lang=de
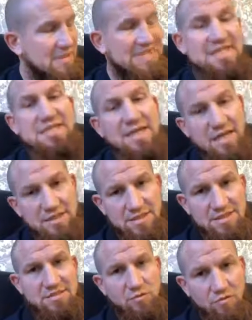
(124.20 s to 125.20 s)
Es ist eine
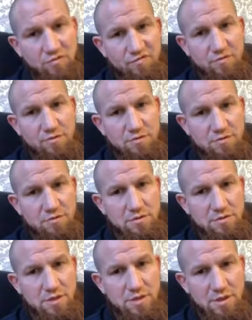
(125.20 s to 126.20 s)
Katastrophe.
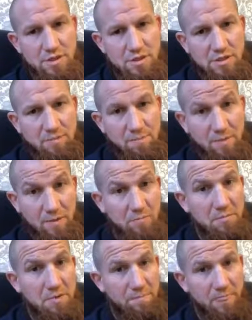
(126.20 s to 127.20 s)

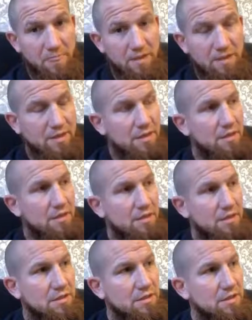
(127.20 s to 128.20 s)
Guck mal,
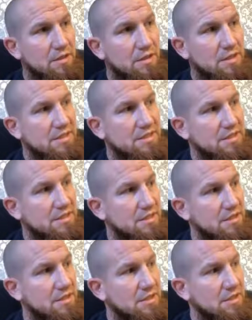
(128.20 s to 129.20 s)
ich,
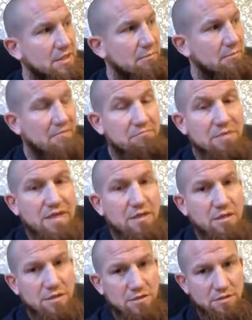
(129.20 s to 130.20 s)
bei
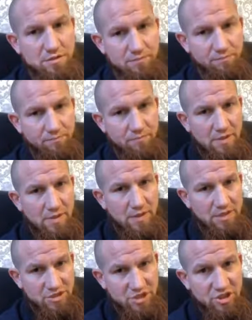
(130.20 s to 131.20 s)
mir,
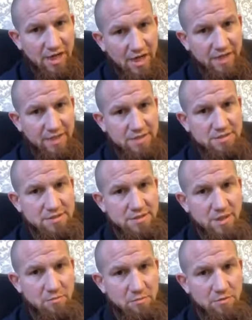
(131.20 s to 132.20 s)
als ich
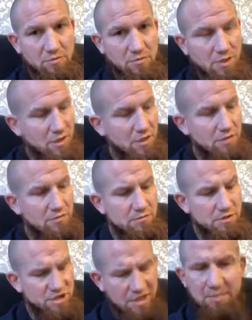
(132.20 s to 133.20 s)
geheiratet habe, okay,
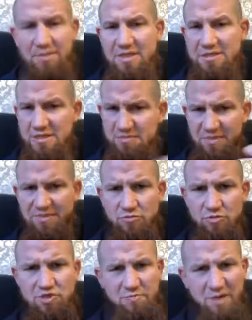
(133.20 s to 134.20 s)
ich gebe das als
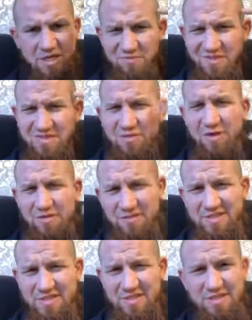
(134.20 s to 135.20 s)
persönliches Beispiel, ist auch
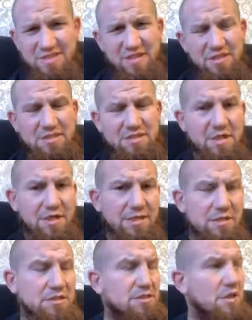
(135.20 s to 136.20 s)
etwas interessanter
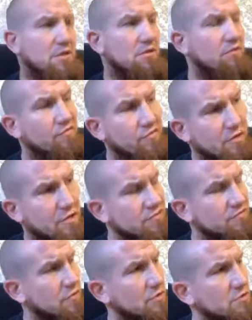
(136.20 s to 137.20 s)
eigentlich dann auch
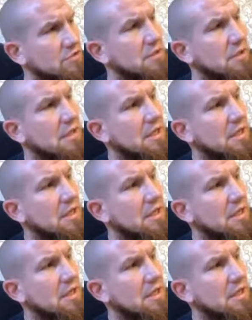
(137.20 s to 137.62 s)
vielleicht für euch.